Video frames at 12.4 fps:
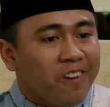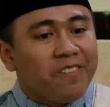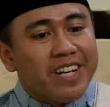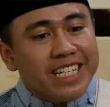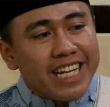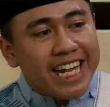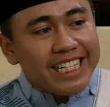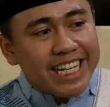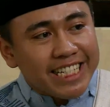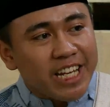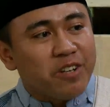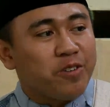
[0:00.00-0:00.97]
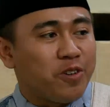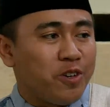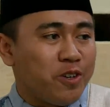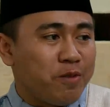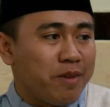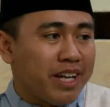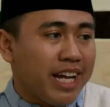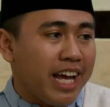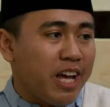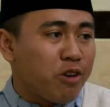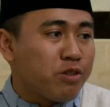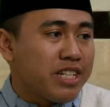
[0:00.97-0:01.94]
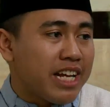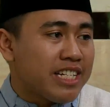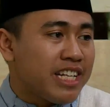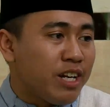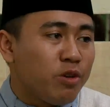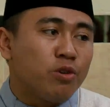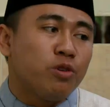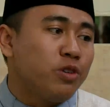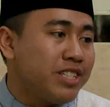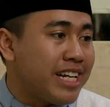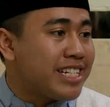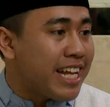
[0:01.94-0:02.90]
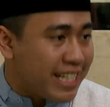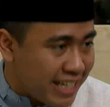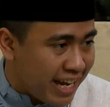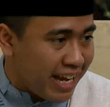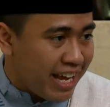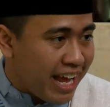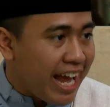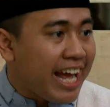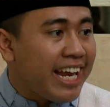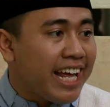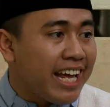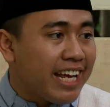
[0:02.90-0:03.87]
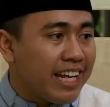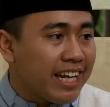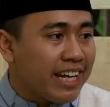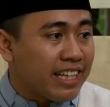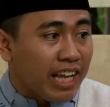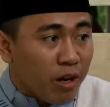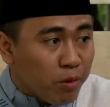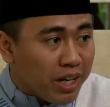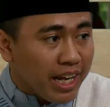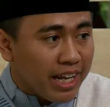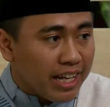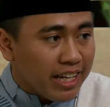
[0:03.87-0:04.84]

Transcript: fasadal jasadukullu. Maka rusak seluruh jasadnya. Ala, ketahuilah,